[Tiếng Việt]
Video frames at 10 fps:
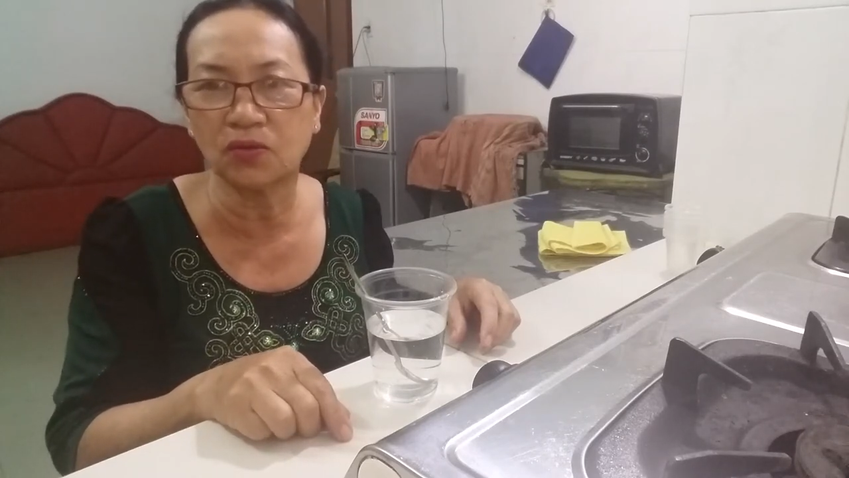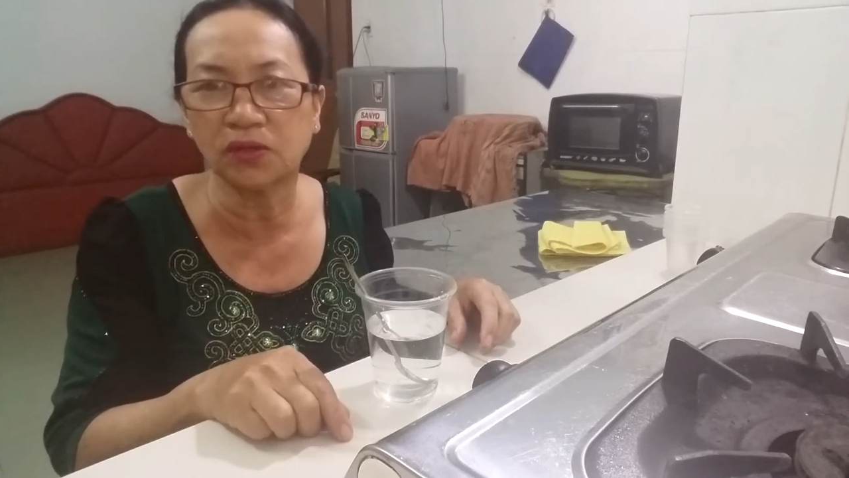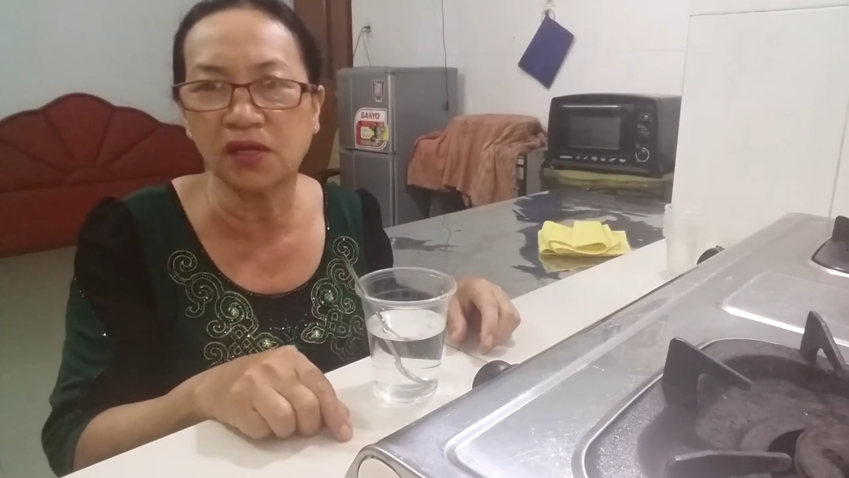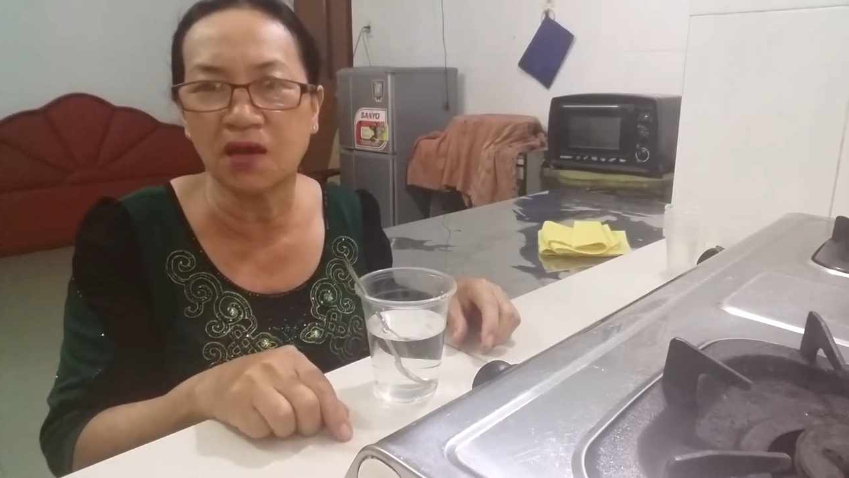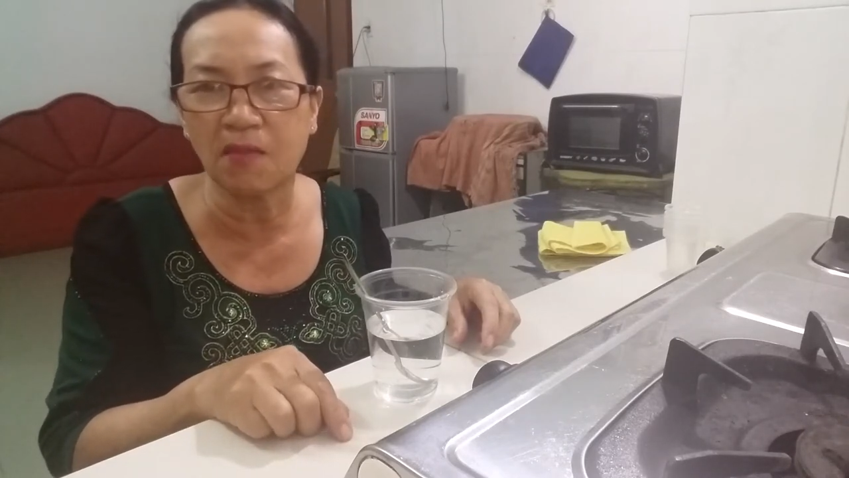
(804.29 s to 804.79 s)

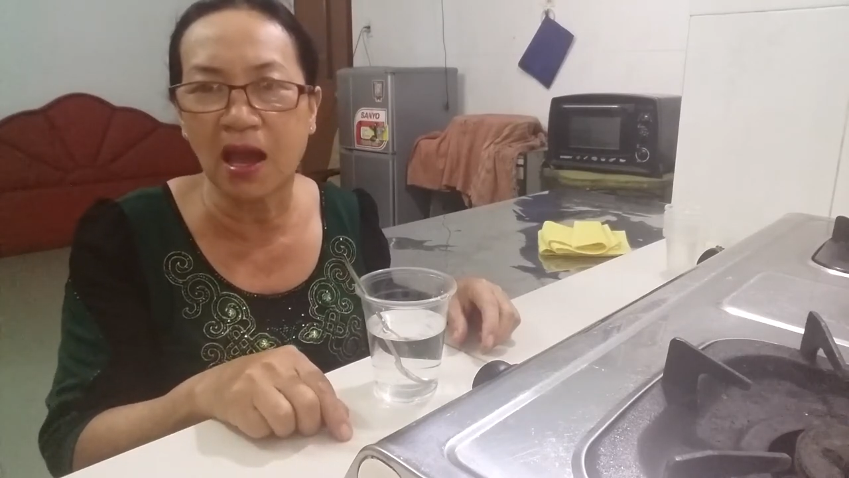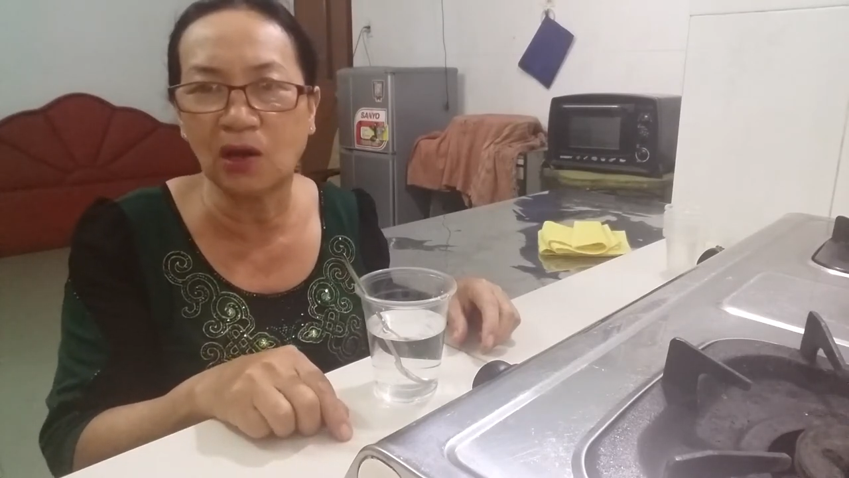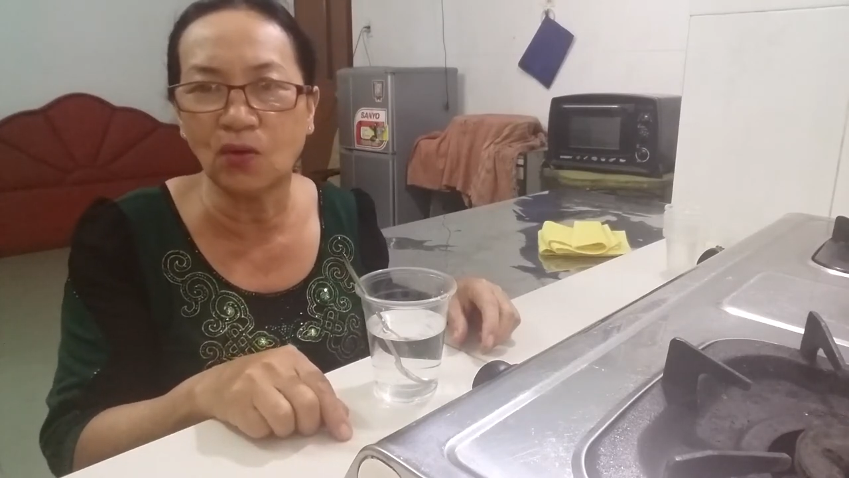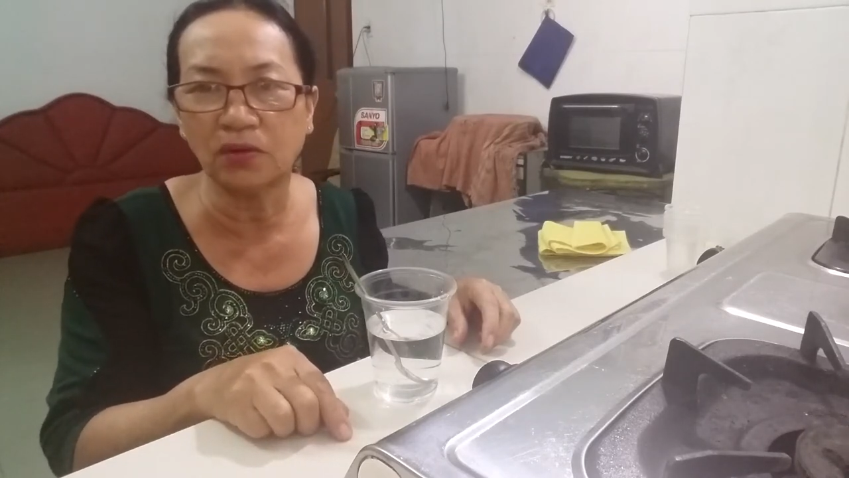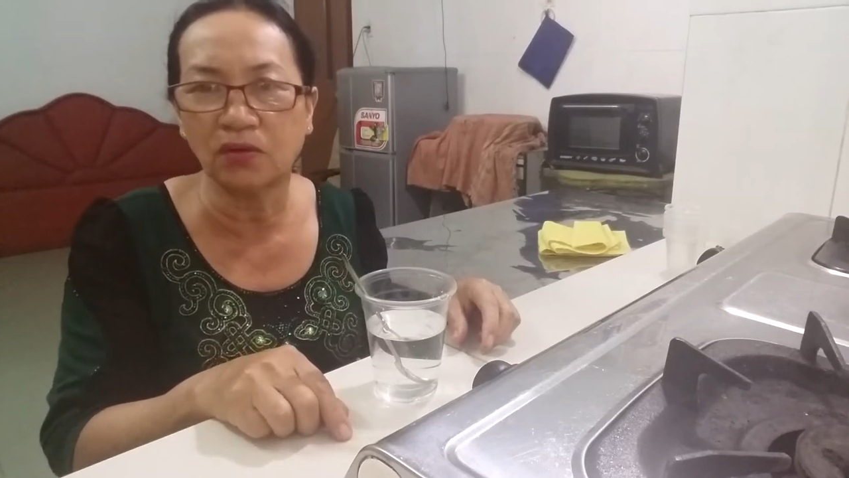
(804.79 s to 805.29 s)
cô tới ngày
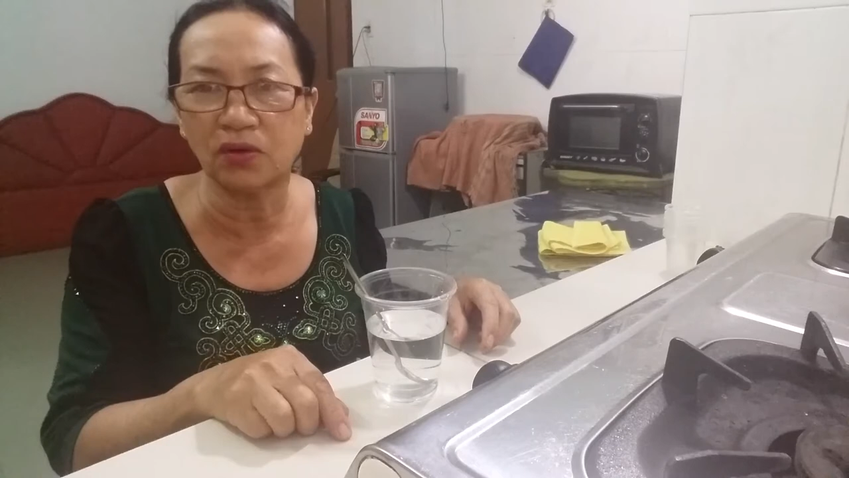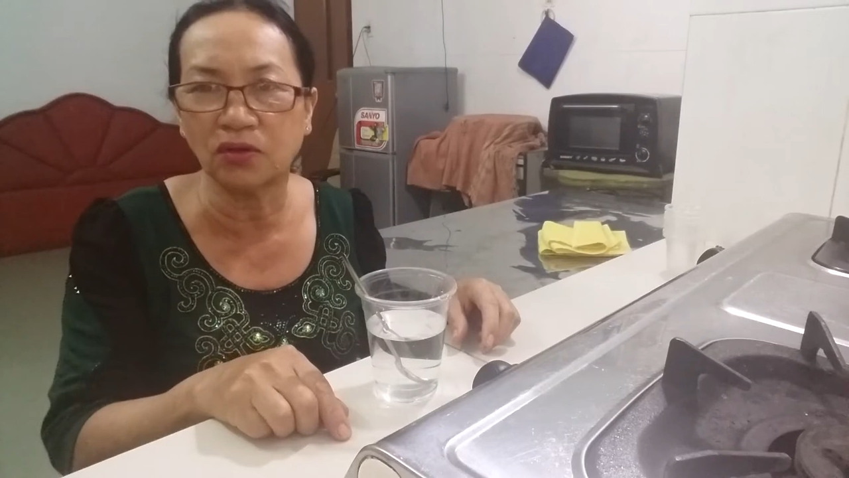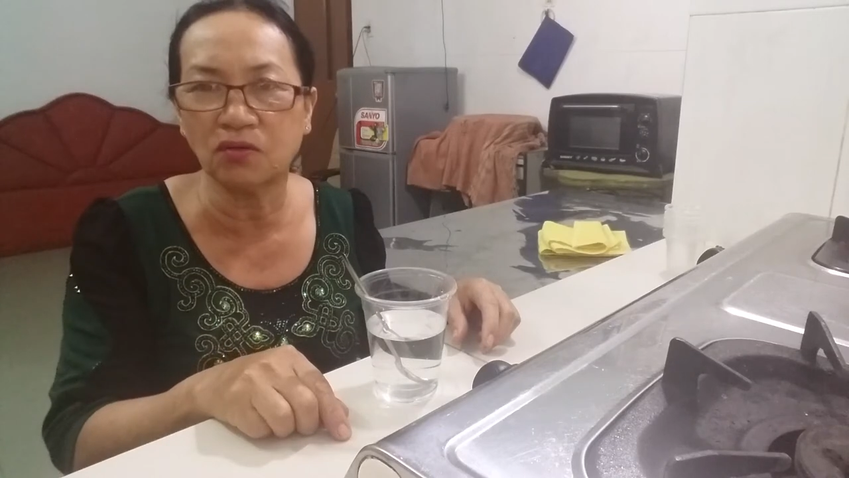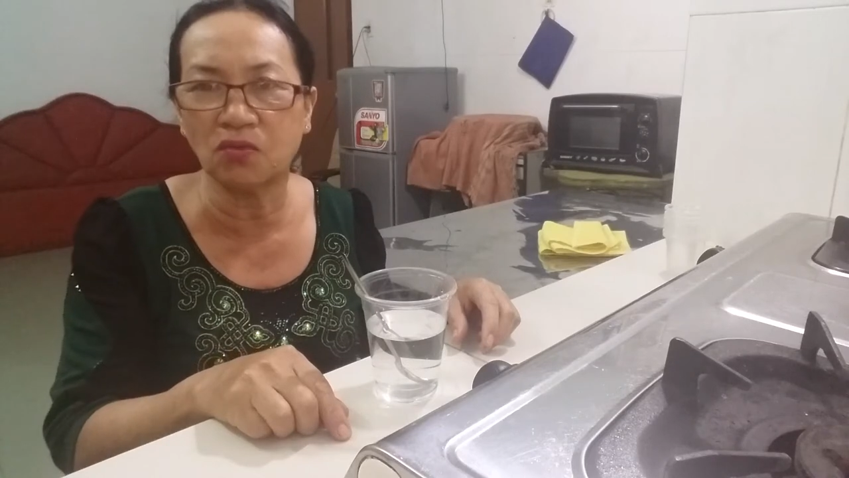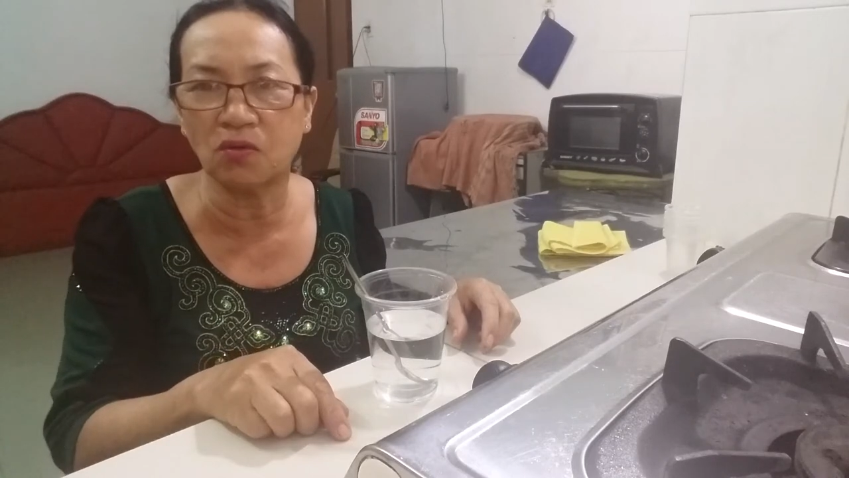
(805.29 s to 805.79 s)
mai luôn cô
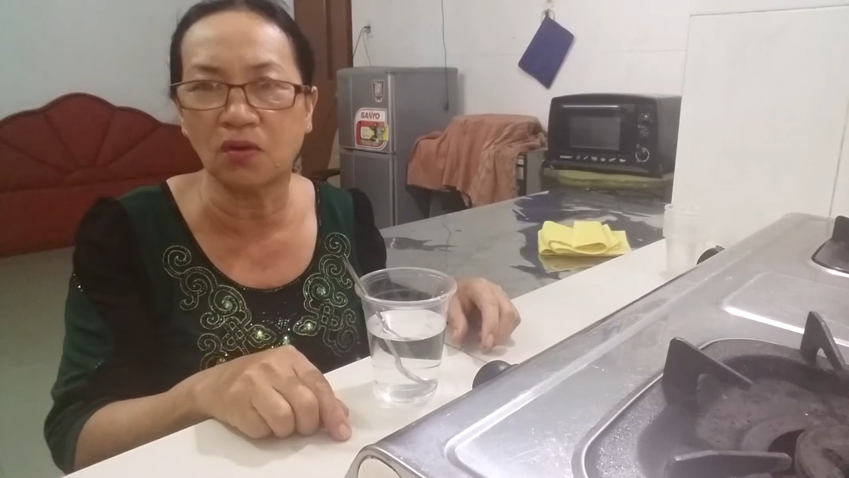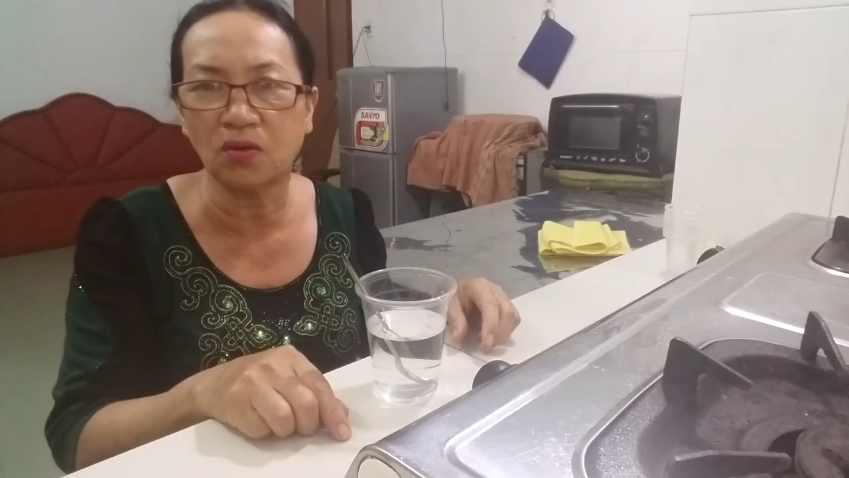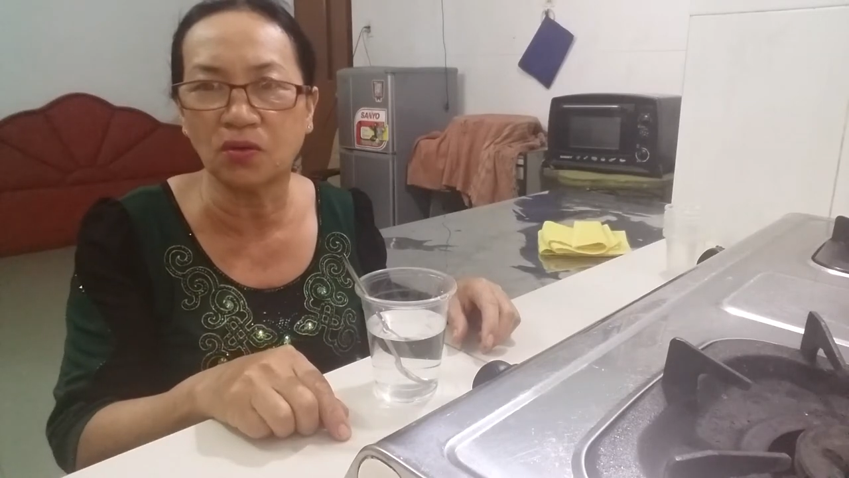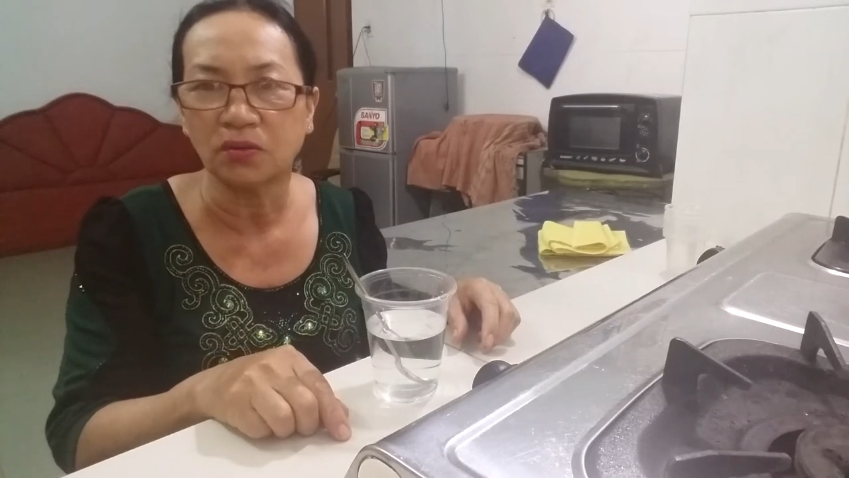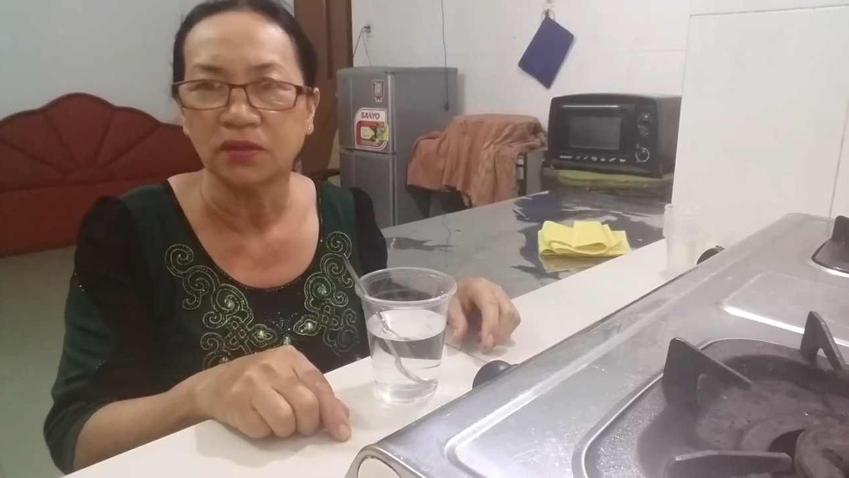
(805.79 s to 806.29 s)
nói trong bụng
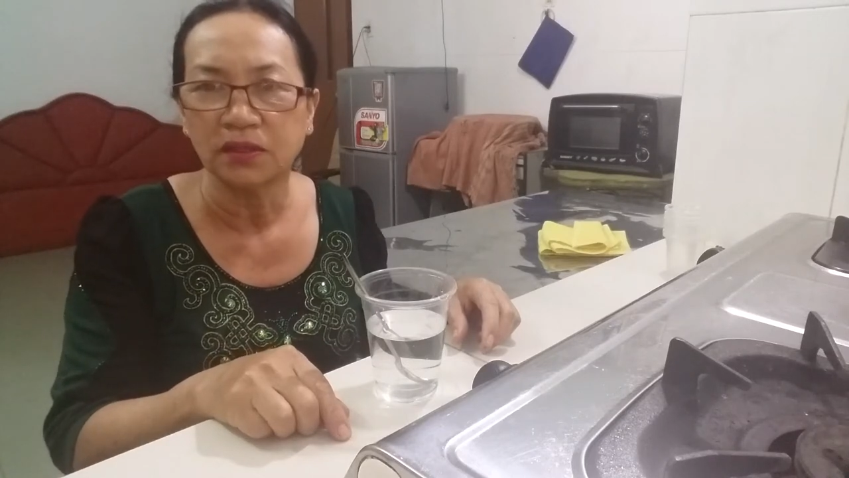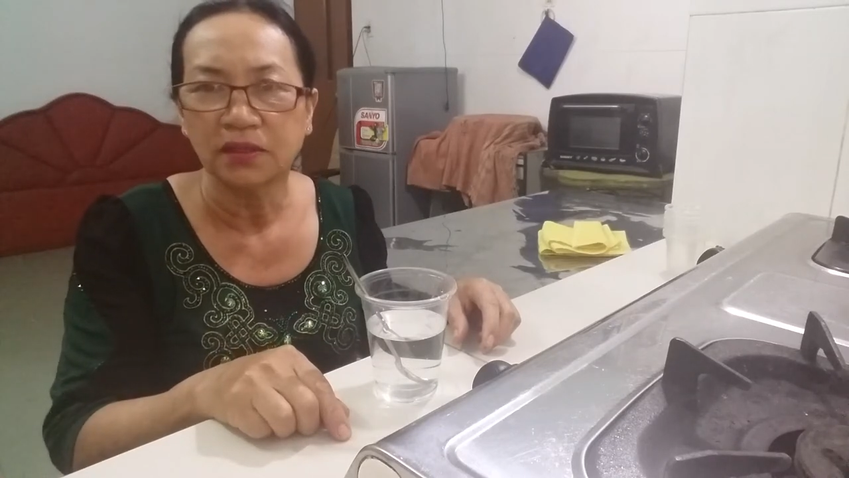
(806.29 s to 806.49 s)
cô